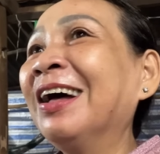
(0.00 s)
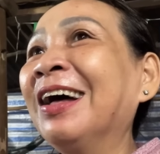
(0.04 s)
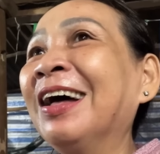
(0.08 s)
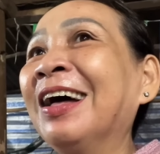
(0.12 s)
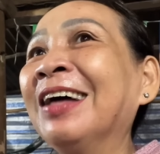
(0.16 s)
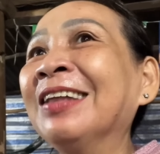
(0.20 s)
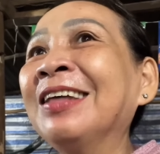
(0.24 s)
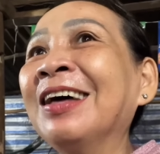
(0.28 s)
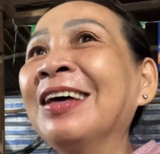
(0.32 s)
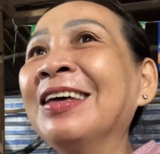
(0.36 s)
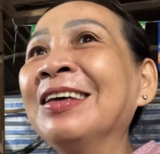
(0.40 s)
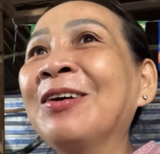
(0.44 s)

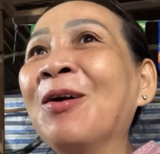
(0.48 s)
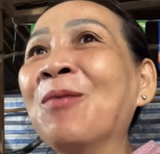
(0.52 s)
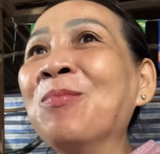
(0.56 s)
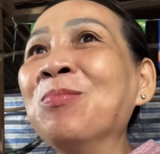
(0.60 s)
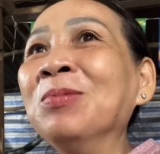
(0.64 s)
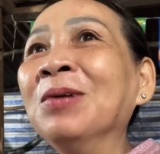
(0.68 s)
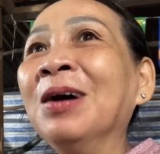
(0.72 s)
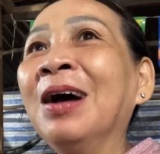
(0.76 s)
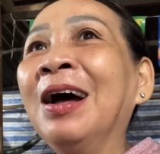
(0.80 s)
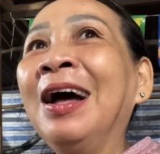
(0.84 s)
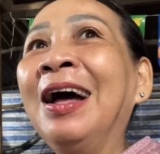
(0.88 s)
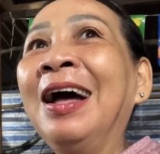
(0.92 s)
à, thì cũng
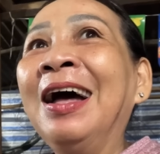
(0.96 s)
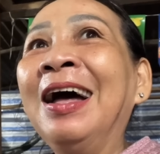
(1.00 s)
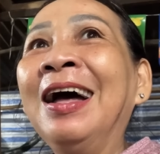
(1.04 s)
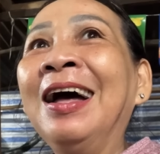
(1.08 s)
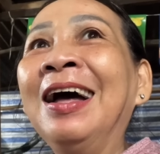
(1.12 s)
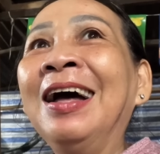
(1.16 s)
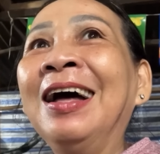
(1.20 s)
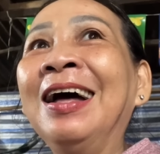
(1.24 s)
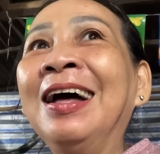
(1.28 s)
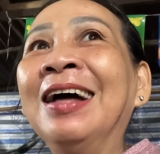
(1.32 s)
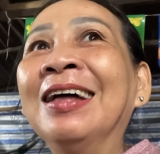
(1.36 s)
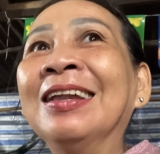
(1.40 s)

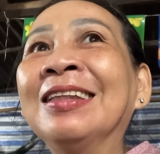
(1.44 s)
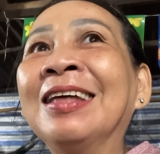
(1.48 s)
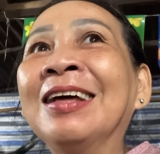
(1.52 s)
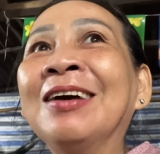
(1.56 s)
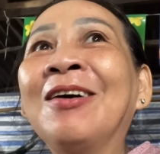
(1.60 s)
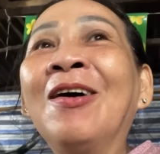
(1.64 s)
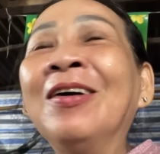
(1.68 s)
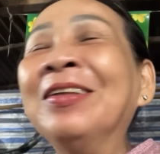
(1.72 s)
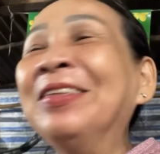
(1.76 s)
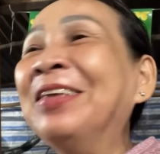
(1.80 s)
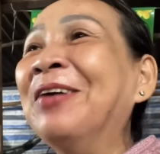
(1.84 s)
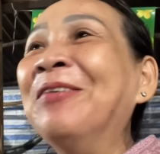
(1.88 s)
à, thì
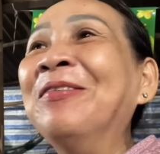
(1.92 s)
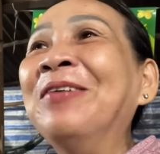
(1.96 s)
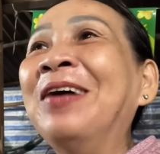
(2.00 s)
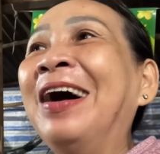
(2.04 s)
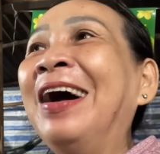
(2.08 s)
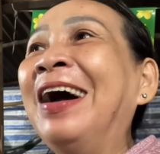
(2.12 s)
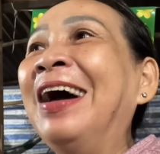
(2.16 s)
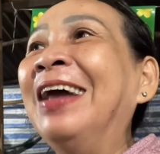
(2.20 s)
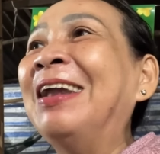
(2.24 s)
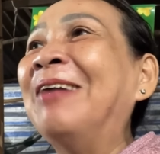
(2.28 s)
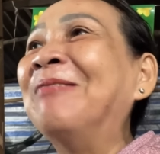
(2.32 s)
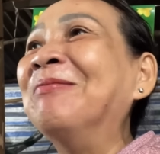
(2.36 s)
có nhiều
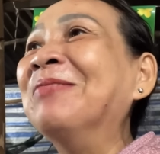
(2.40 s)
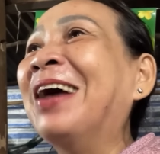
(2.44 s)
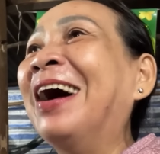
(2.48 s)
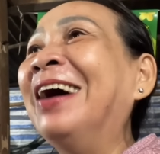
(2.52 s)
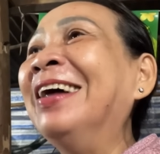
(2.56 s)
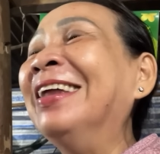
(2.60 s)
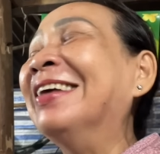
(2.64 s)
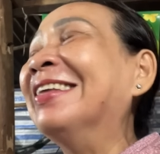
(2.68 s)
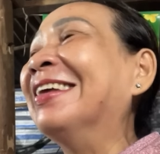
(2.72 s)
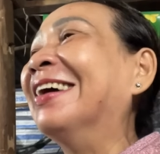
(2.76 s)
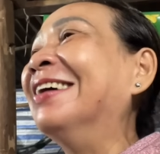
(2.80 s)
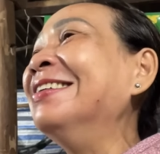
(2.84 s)
năm
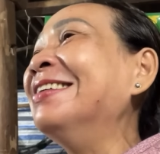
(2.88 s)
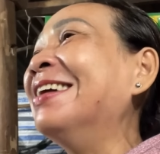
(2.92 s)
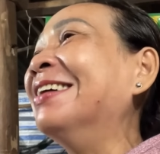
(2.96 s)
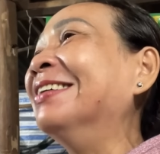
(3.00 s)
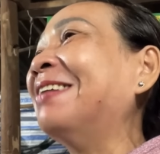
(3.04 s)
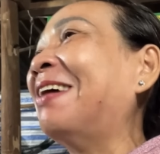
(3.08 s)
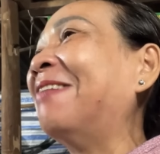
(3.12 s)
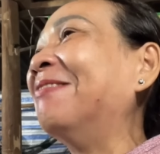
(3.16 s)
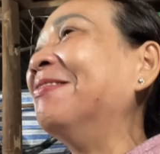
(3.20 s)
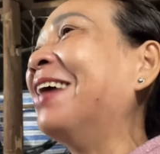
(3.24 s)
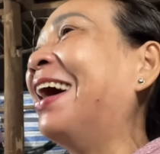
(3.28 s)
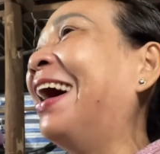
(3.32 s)
giới thì giữ
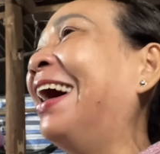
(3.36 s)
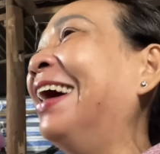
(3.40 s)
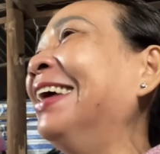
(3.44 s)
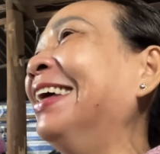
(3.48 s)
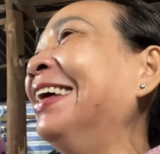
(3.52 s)
được năm giới